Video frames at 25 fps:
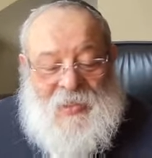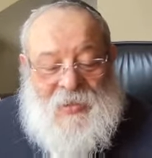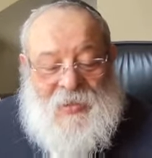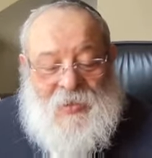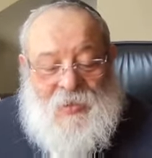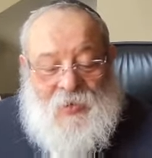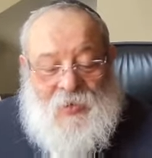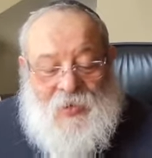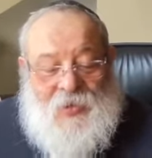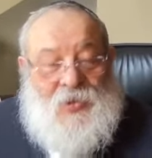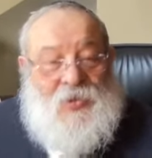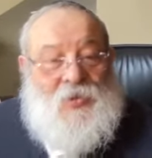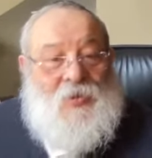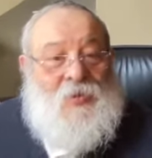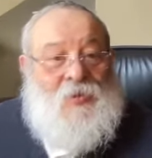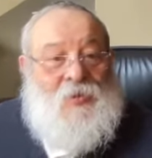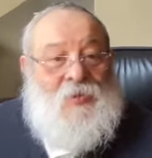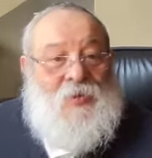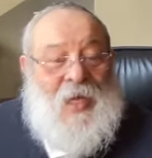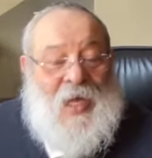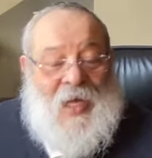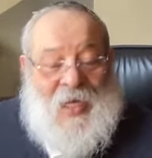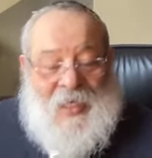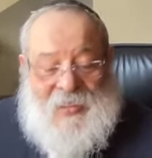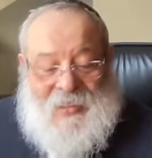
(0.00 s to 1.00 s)
notion de
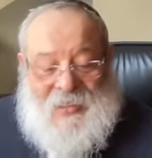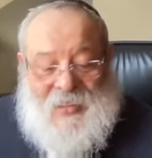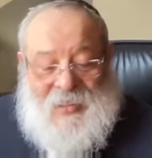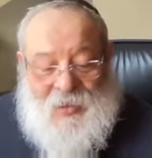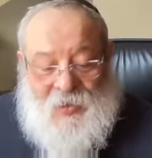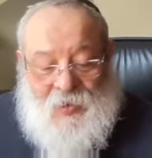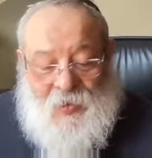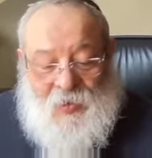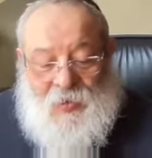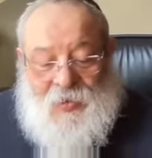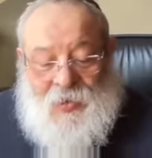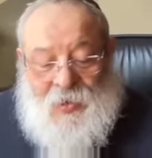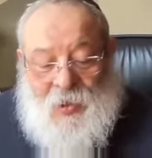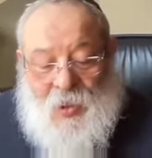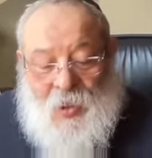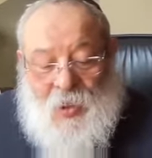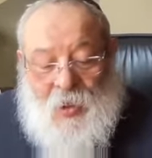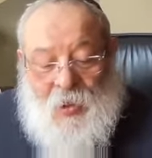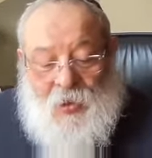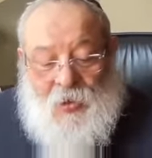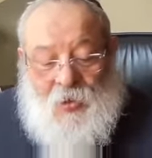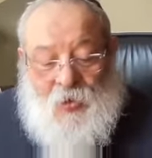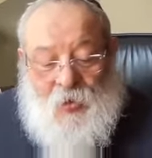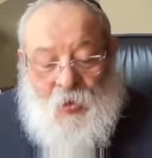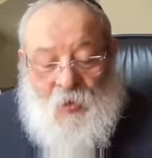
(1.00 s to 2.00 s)
la chassidoute
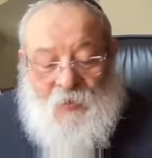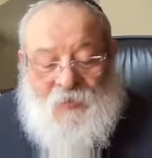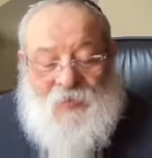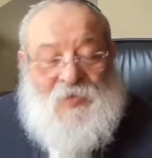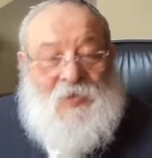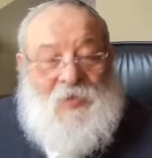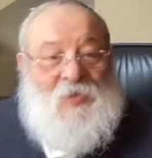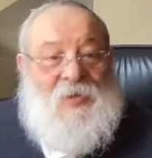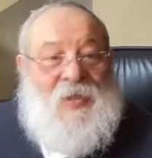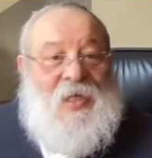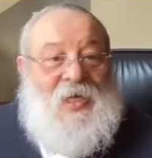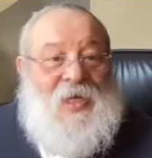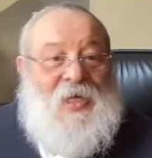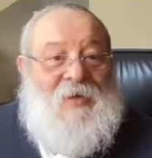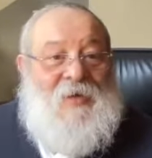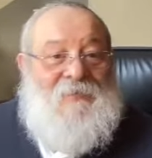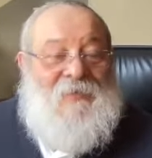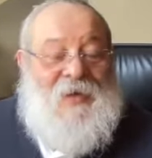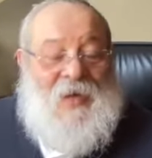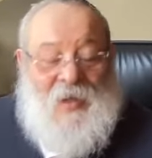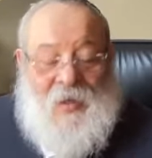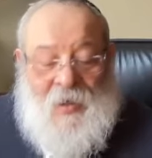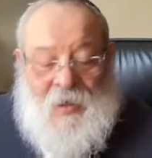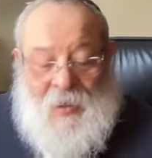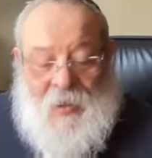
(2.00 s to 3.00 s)
trouve son
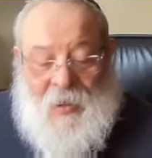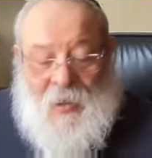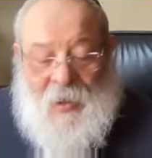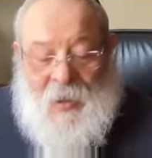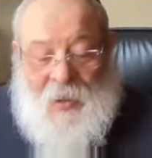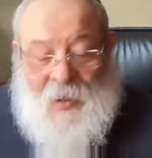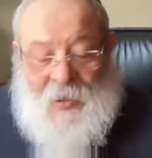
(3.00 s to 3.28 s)
équivalent